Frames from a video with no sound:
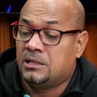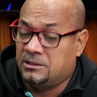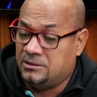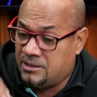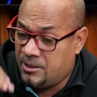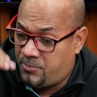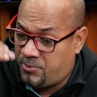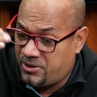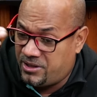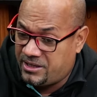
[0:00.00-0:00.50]

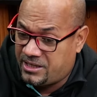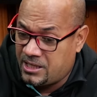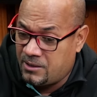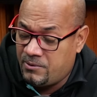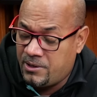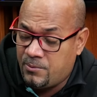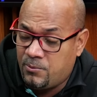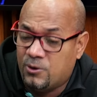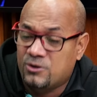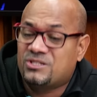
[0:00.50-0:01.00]
después de que el
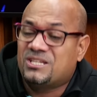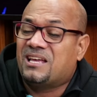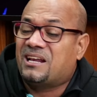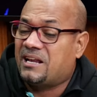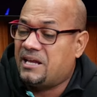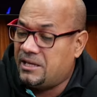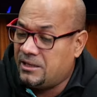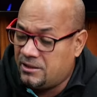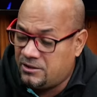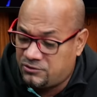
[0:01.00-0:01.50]
béisbol se
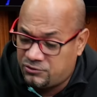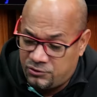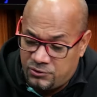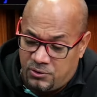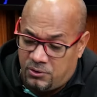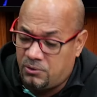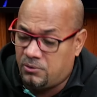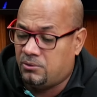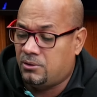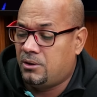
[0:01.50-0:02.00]

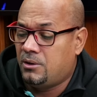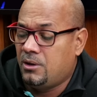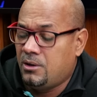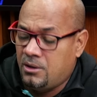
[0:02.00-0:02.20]
reinició